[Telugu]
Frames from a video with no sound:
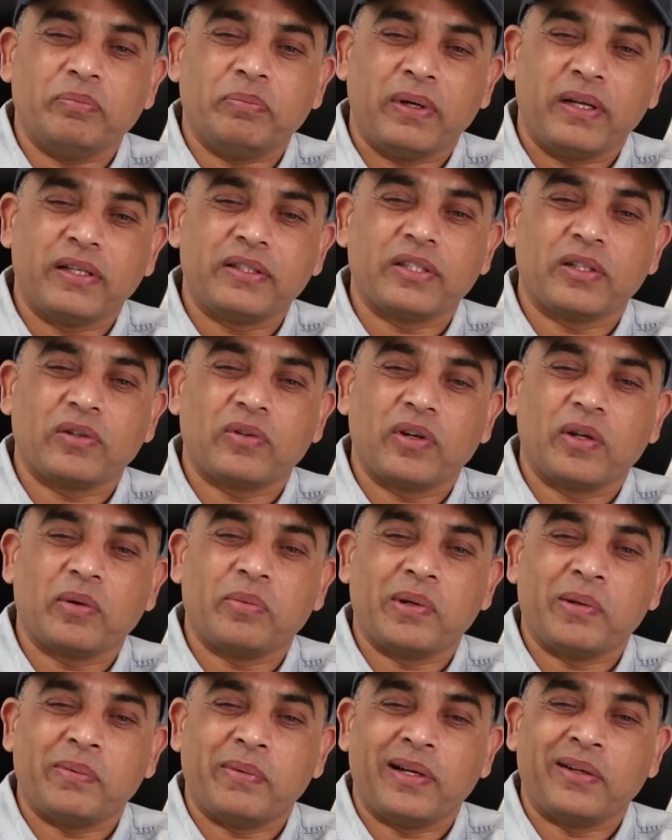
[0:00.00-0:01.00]

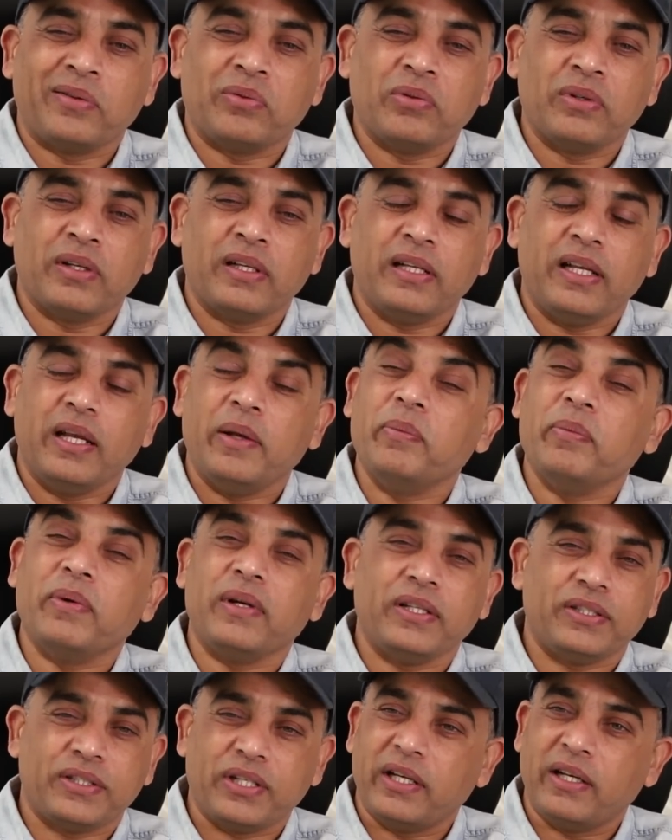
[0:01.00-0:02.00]
ప్రేక్షకులకు మనం అనుకున్న ఏం
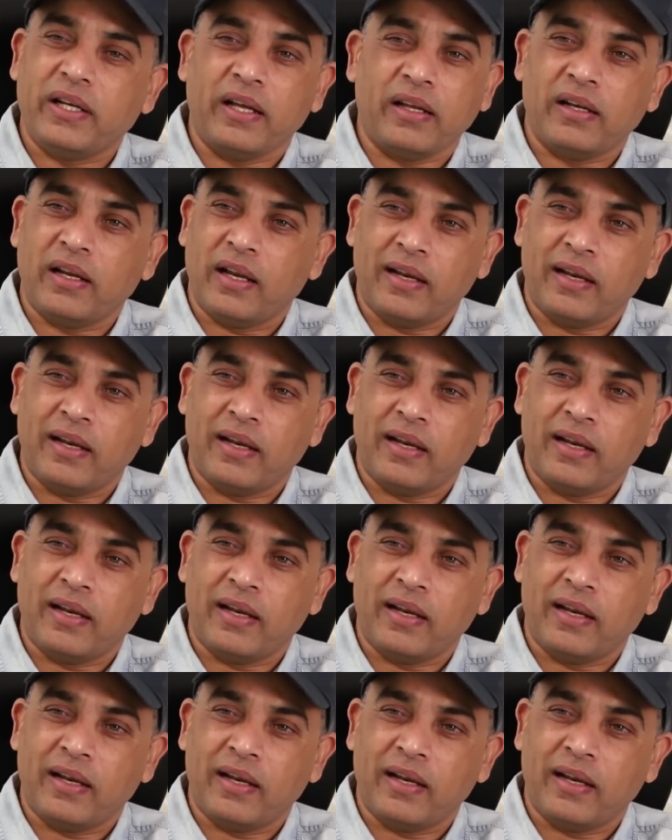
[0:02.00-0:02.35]
రీచ్ అయినాయి